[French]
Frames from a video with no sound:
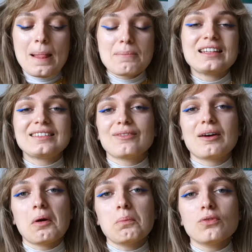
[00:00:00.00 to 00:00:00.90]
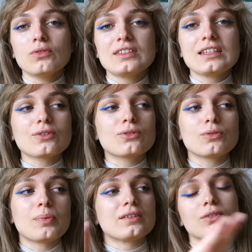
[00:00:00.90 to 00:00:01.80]
Mais c'est vraiment pour vous dire
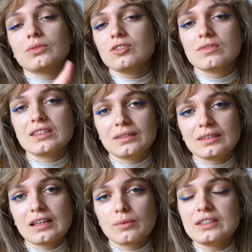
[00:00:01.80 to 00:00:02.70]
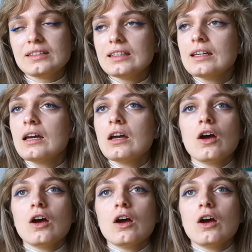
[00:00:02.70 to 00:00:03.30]
que, par exemple, si je vais dessiner à midi,